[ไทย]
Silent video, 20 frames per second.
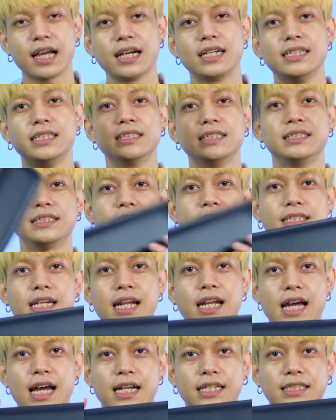ยก็คือ
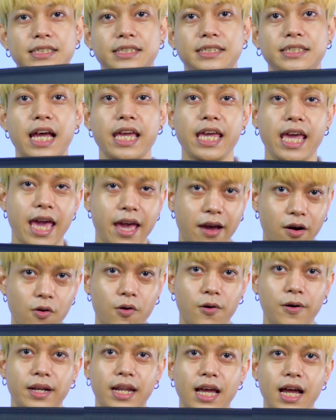ขนาดไซส์ แอล
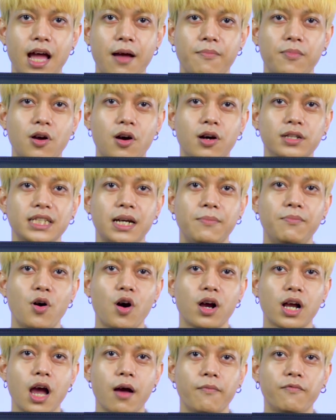นะครับก็จะเห
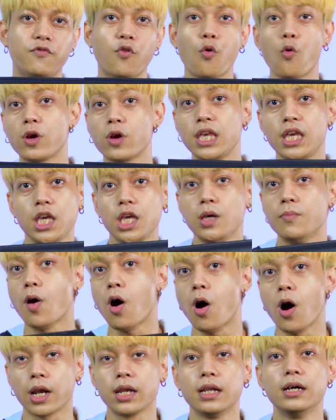มาะกับฟูคีย์บ
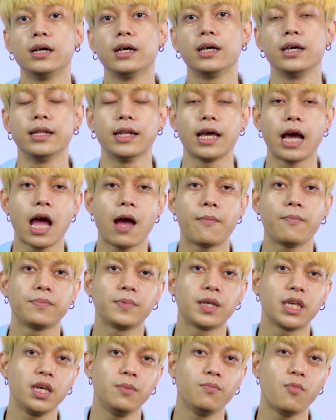อร์ดเลยนะครับ
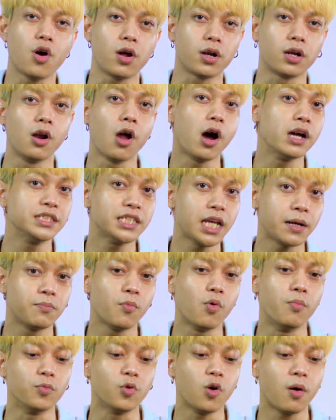คีย์บอร์ดหนึ่งร้อยเจ็ด
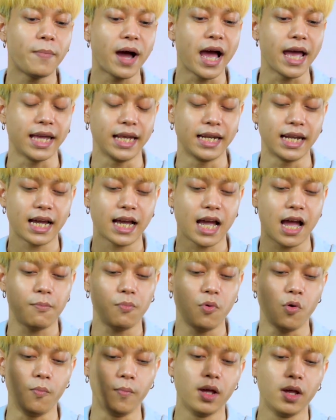ปุ่มทั่วไปนะครับ
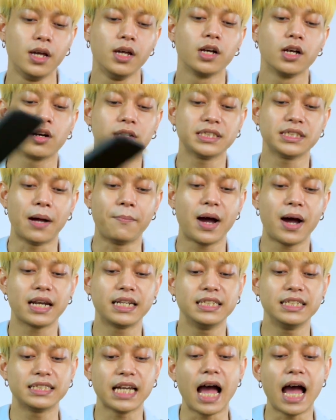ผมก็สามารถ
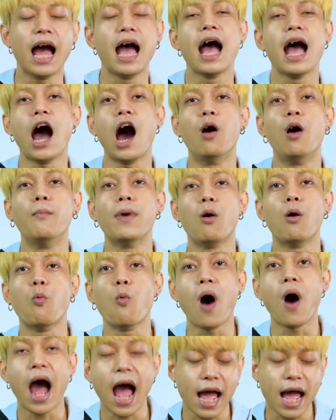ที่จะเอามา
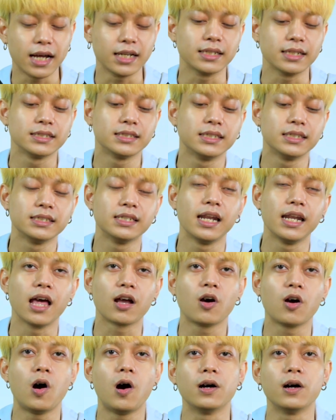วาง
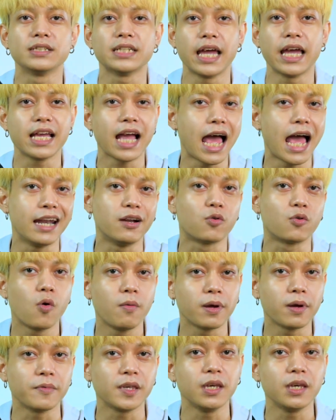แล้วก็ใช้งานร่
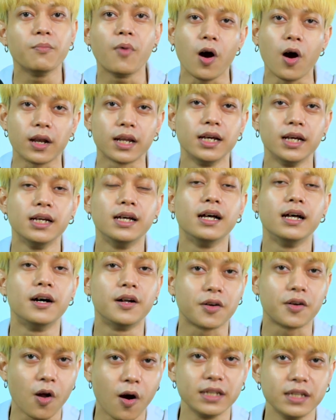วมกับคีย์บอร์ดหนึ่ง
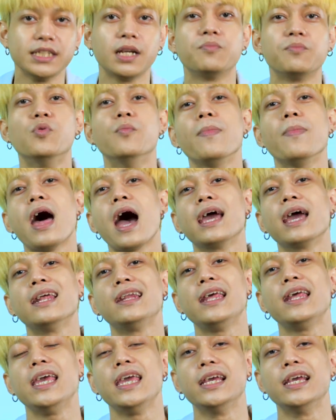ร้อยเจ็ดปุ่มได้
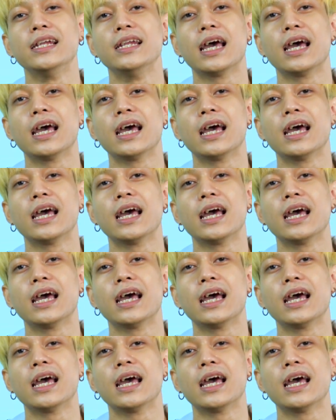นั่นเอง